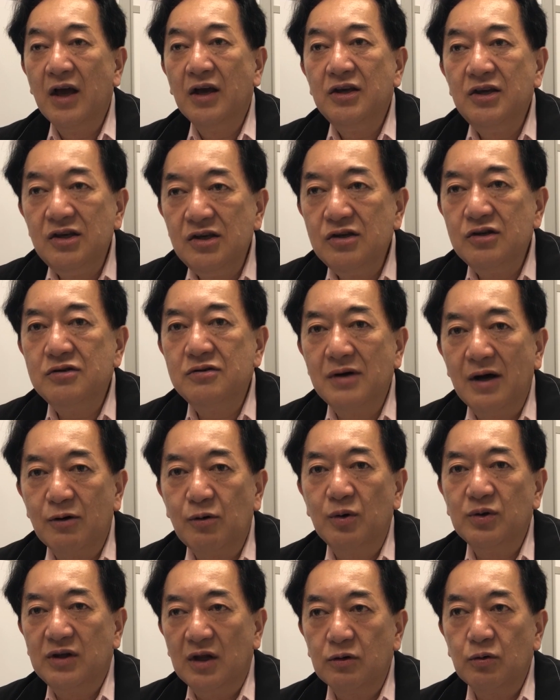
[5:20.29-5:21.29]
EU は
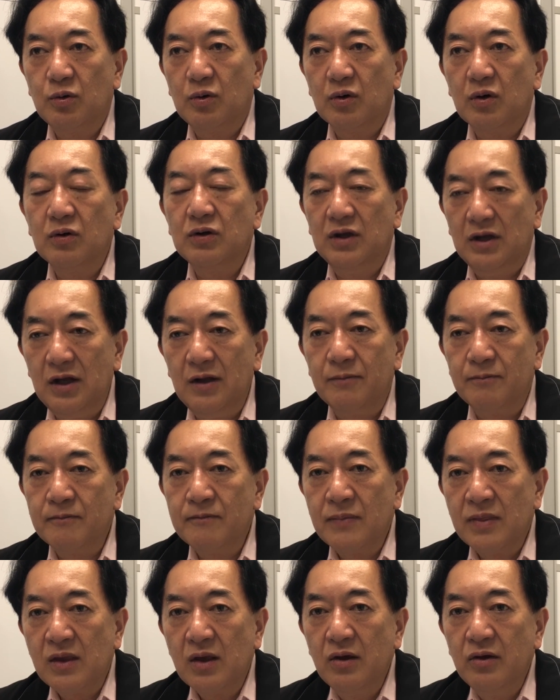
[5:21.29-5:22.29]
こういったところに
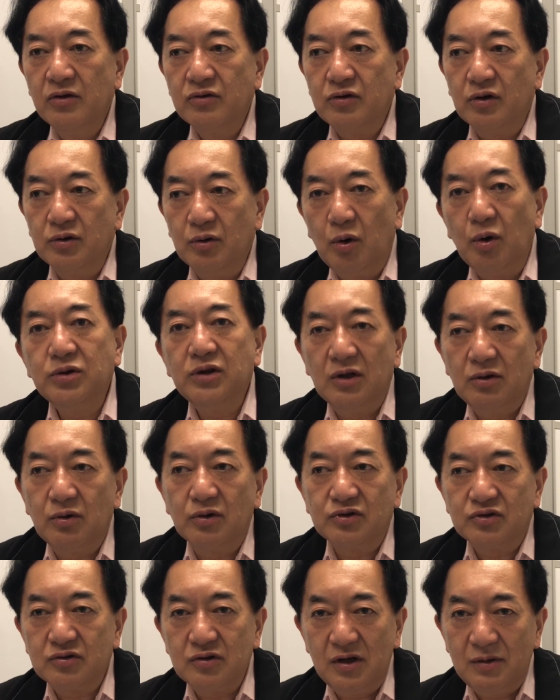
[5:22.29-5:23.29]
そのホテル
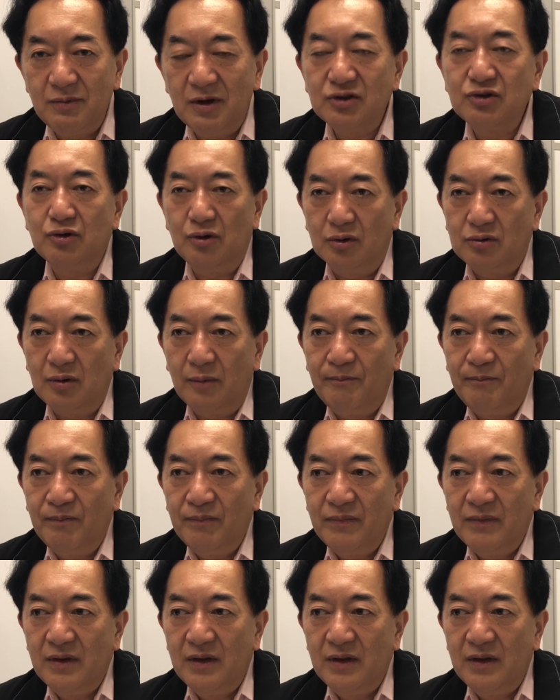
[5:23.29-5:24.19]
を作りましょうと。